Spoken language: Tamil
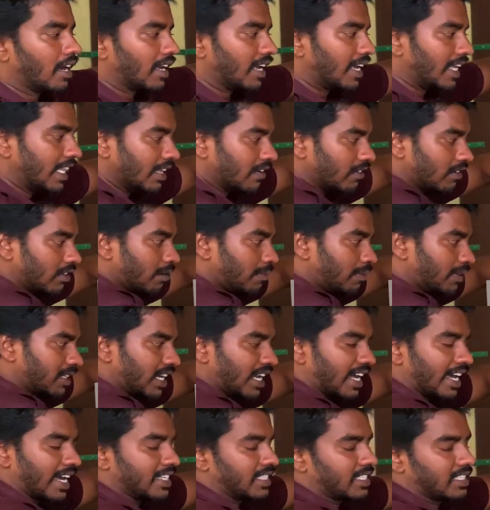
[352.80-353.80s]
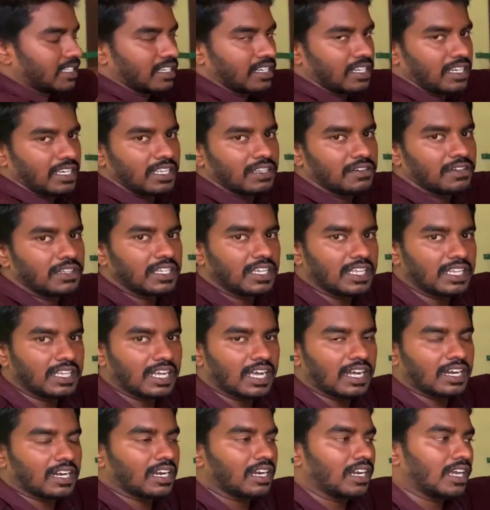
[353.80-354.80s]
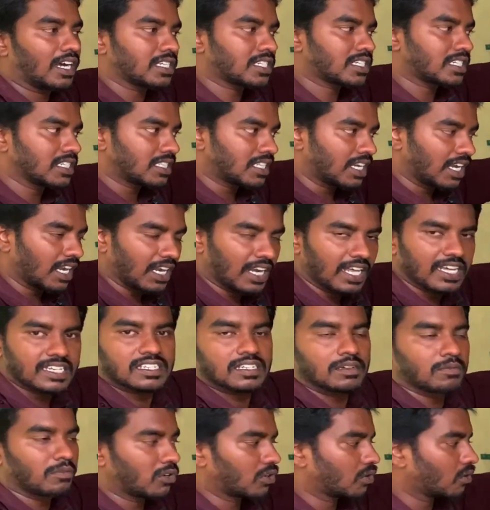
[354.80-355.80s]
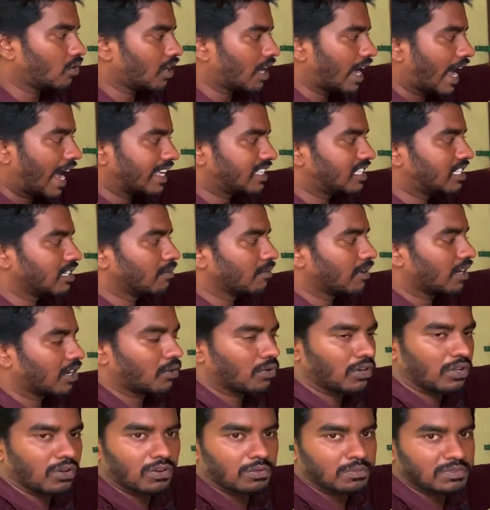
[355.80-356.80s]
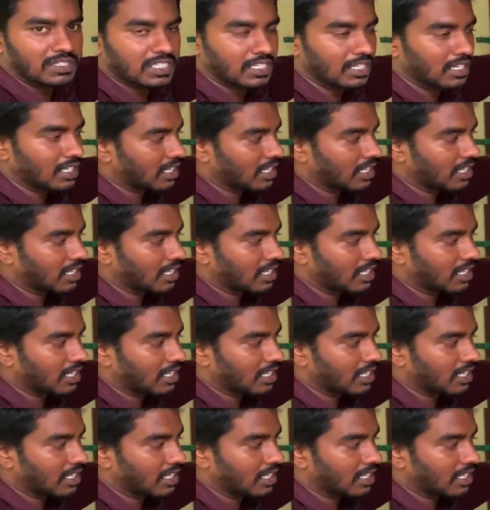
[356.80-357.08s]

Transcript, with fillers: இது வந்து பார்த்தீங்கன்னா ஹேச்சர் இது வந்து எதுக்கான லாஸ்ட் த்ரீ டேஸ்க்கு மட்டும் ஹேச்சிங் பண்ணக்கூடிய ஒரு மிஷின்